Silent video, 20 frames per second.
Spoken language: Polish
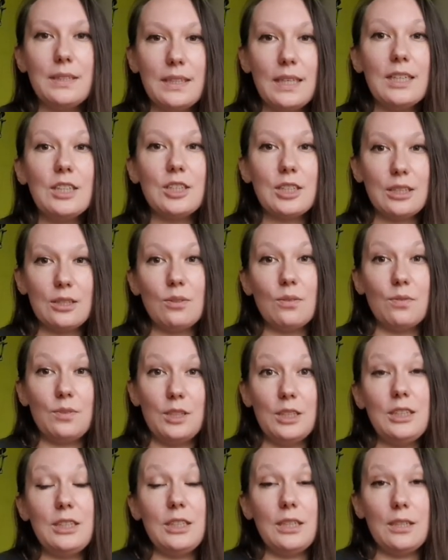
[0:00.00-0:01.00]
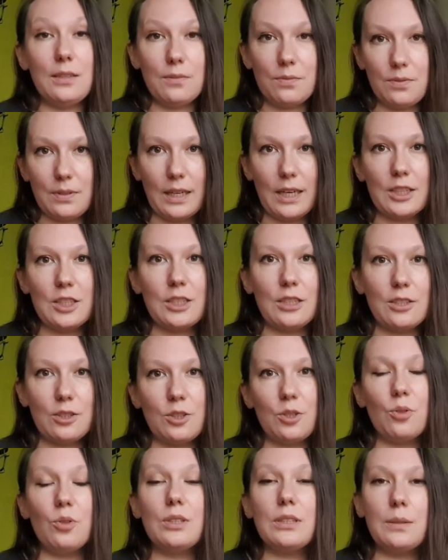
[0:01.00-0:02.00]
te czasowniki w naszej
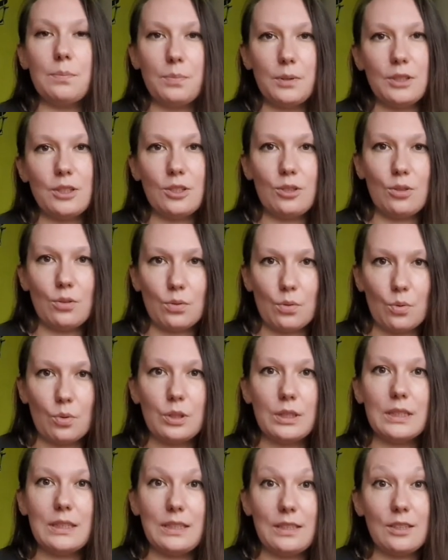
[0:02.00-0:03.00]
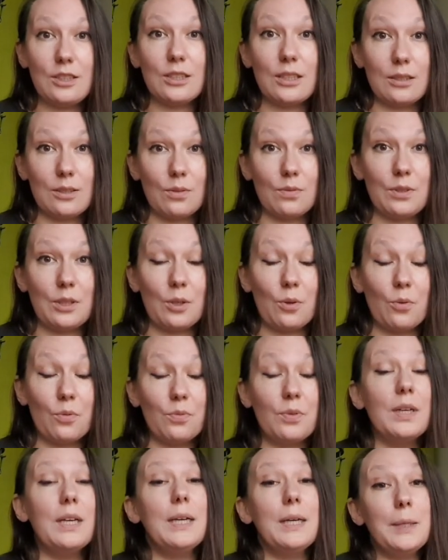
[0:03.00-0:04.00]
książce 50 gruzińskich czasowników.